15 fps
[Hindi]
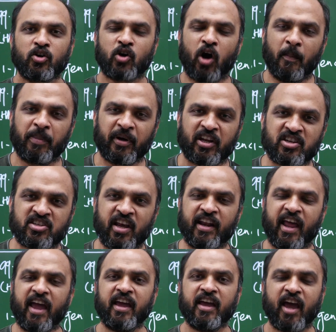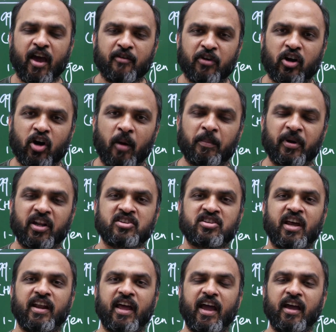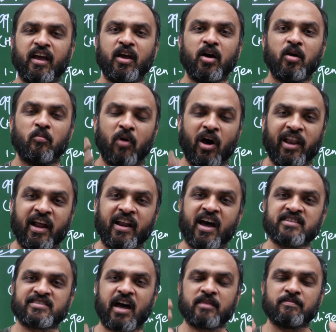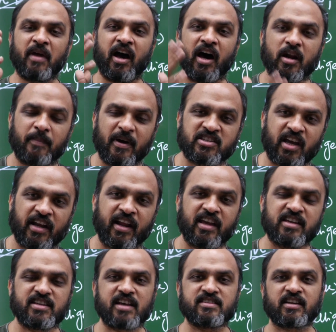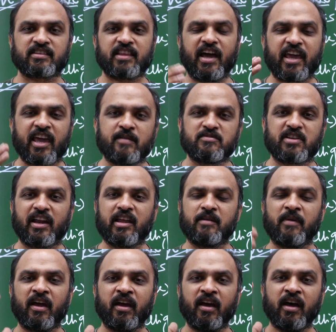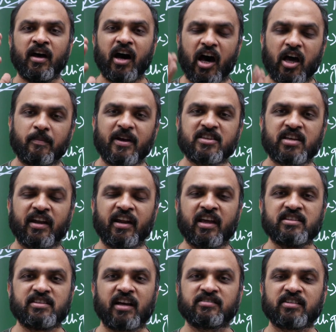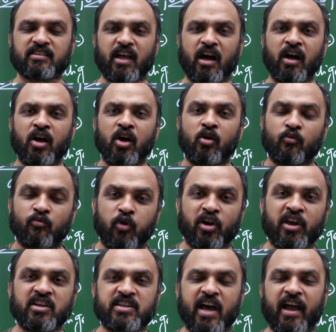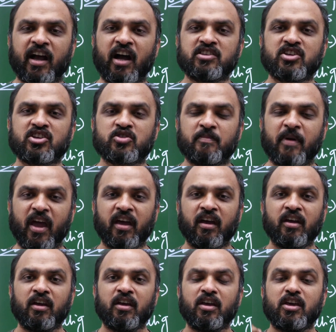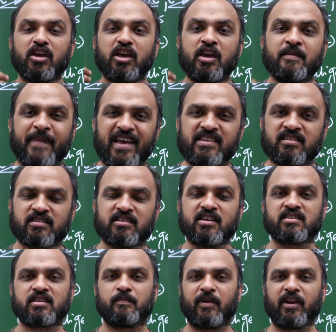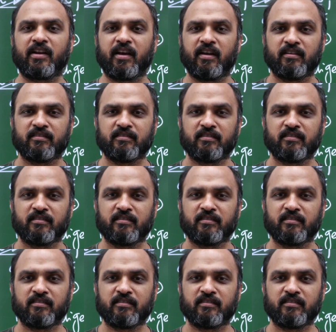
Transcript: कंपटीशन है हैवी कंपटीशन है मौलाना आजाद में हर बच्चा नहीं जा सकता एम्स रैली में हर बच्चा नहीं जा सकता वही जाएगा जिसमें इमेंस डिसिप्लिन है